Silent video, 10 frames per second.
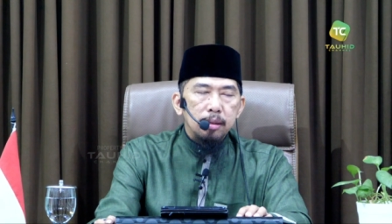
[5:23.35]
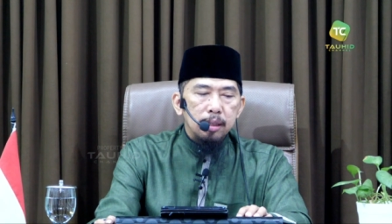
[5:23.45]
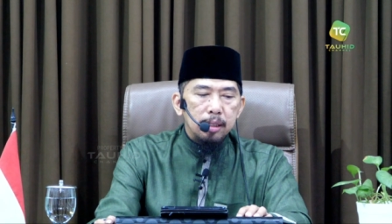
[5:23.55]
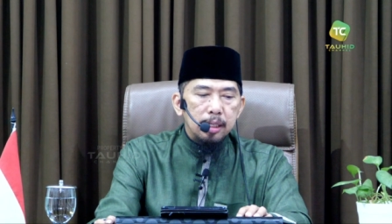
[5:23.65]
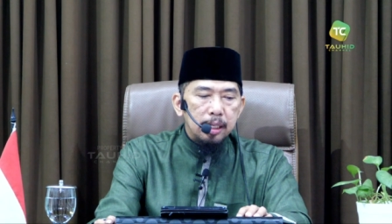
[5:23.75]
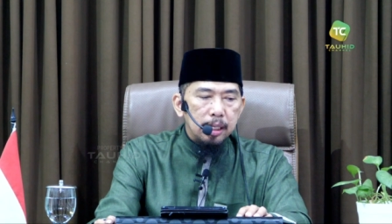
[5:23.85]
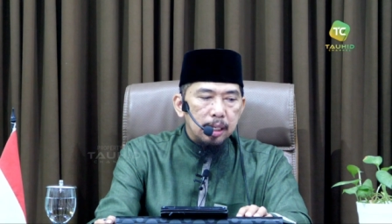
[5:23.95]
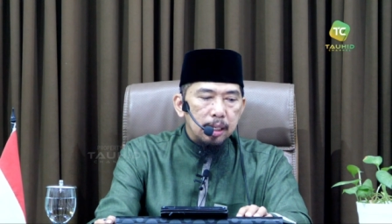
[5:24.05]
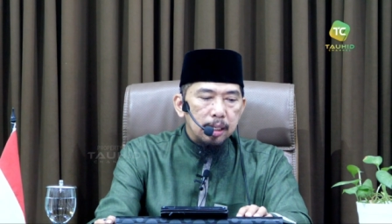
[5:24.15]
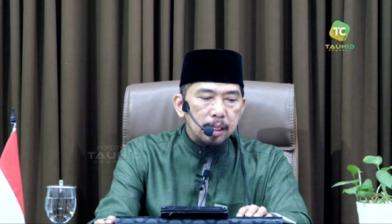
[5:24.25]
ya jadi
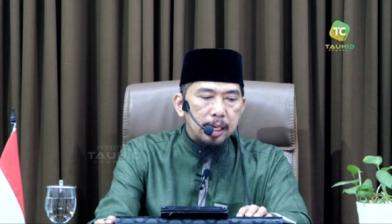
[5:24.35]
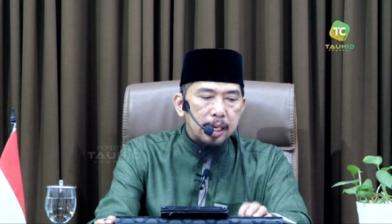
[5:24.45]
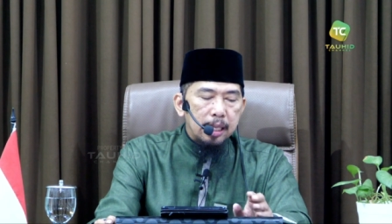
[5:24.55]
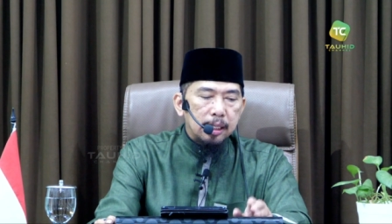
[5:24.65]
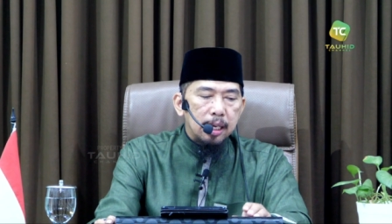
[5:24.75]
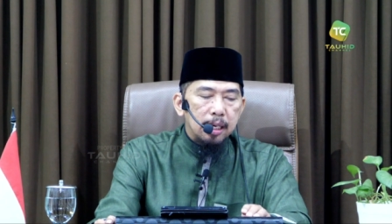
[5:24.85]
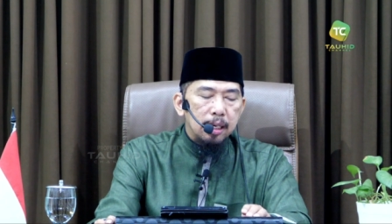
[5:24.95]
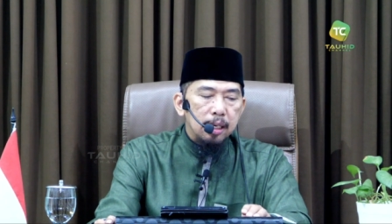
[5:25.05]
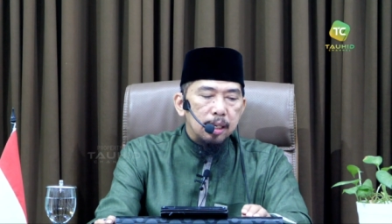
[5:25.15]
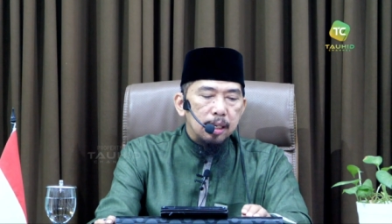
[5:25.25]
diingatkan
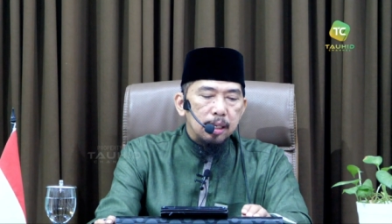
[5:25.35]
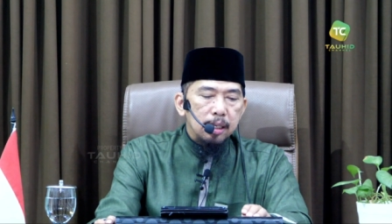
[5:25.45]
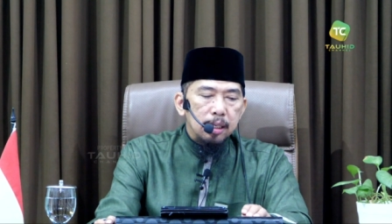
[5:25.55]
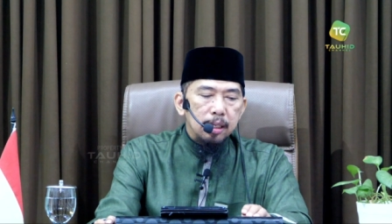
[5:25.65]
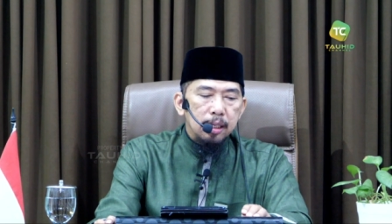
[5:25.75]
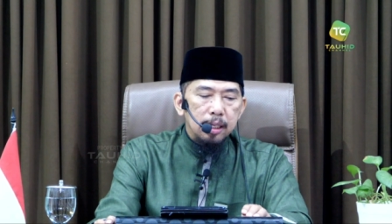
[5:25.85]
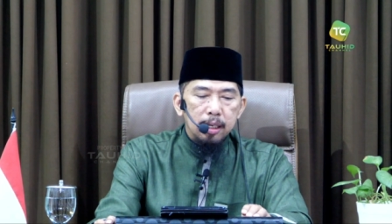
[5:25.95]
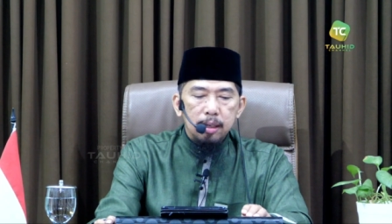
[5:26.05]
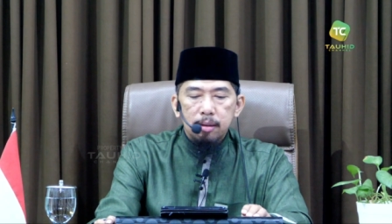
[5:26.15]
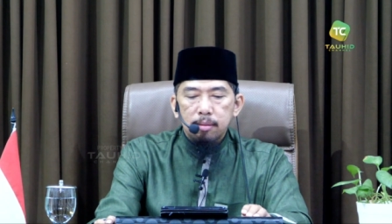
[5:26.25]
ya